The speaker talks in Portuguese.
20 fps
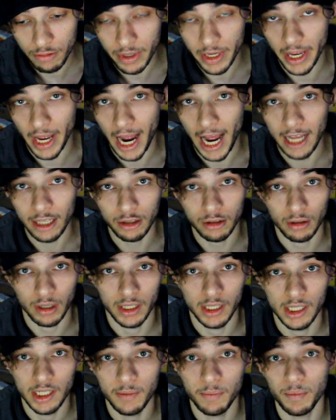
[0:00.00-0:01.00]
um hiato
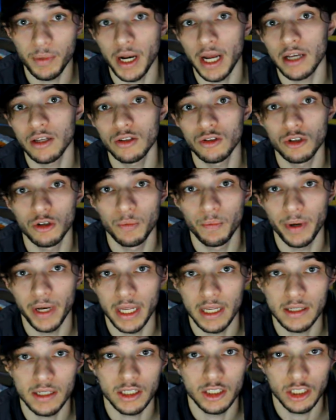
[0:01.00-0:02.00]
aí, pra
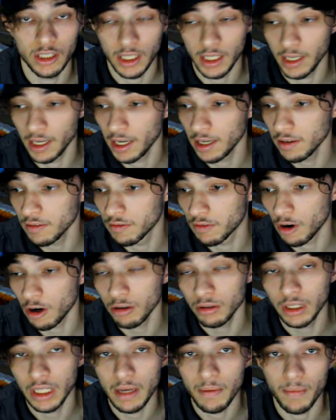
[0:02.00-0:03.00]
surpresa de ninguém.
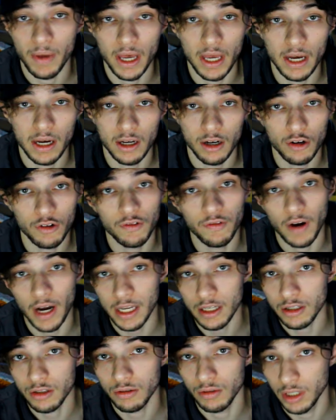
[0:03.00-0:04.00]
Volta e meia eu
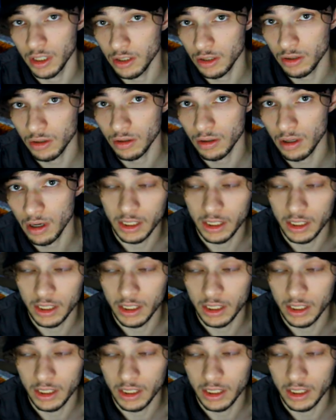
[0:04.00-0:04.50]
faço isso.